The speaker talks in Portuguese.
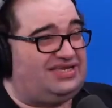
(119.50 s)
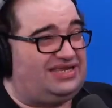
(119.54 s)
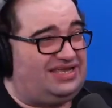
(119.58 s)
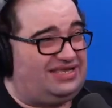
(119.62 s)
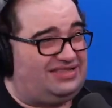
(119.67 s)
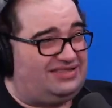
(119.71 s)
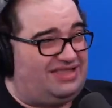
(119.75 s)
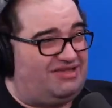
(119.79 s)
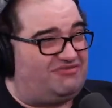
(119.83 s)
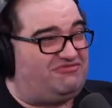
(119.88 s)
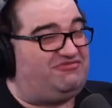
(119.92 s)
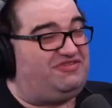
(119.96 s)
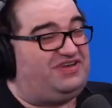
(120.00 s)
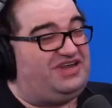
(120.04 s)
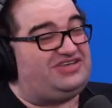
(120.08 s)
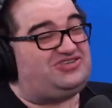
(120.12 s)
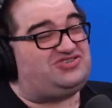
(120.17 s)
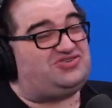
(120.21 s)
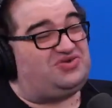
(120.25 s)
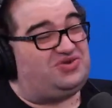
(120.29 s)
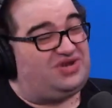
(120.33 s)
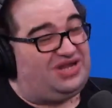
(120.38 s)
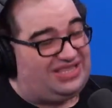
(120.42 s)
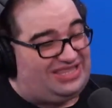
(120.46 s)
né? Tá
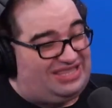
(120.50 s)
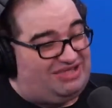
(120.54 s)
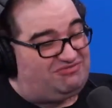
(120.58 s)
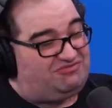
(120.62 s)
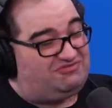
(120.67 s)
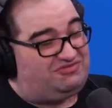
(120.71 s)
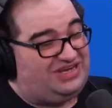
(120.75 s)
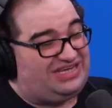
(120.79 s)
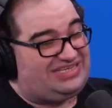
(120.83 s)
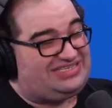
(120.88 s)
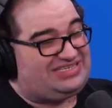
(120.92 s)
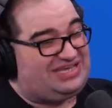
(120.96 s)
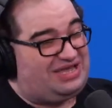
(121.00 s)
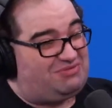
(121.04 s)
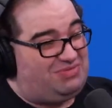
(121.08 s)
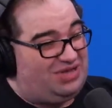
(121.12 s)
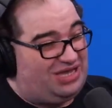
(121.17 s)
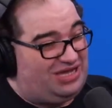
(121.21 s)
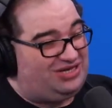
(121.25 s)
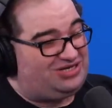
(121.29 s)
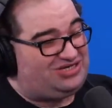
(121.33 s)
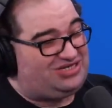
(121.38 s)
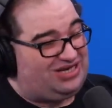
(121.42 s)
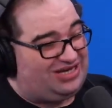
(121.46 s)
fresco, né? Tá fresca
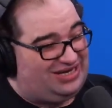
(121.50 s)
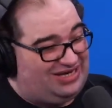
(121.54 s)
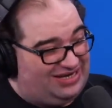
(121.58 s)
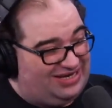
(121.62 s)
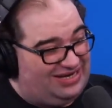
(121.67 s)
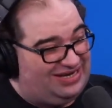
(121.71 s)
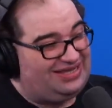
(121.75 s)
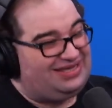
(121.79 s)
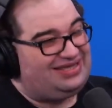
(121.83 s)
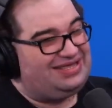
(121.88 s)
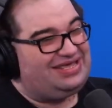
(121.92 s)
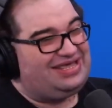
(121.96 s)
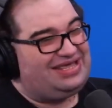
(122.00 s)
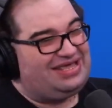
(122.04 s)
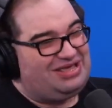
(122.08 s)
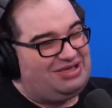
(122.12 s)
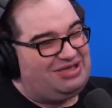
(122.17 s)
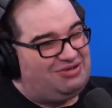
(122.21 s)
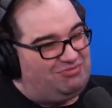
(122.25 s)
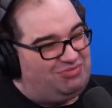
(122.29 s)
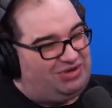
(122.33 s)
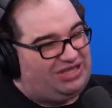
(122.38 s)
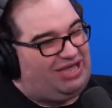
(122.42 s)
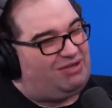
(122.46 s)
é... a mente ali, né?
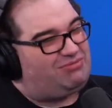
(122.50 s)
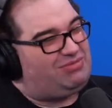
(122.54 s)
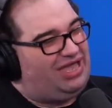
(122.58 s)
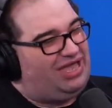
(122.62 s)
É e tá que a